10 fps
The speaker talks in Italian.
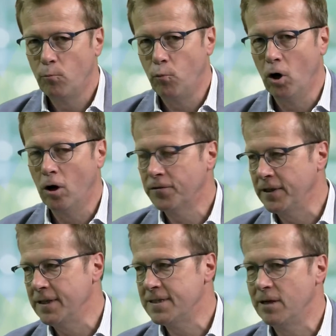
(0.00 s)
può
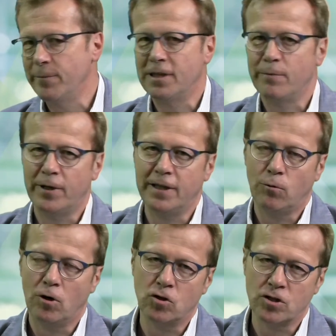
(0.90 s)
tendenzialmente prendere
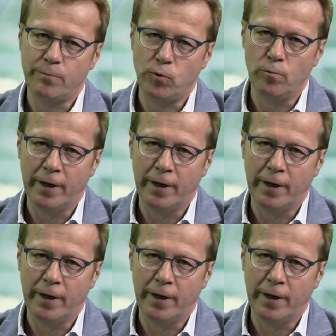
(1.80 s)
qualcosa di più,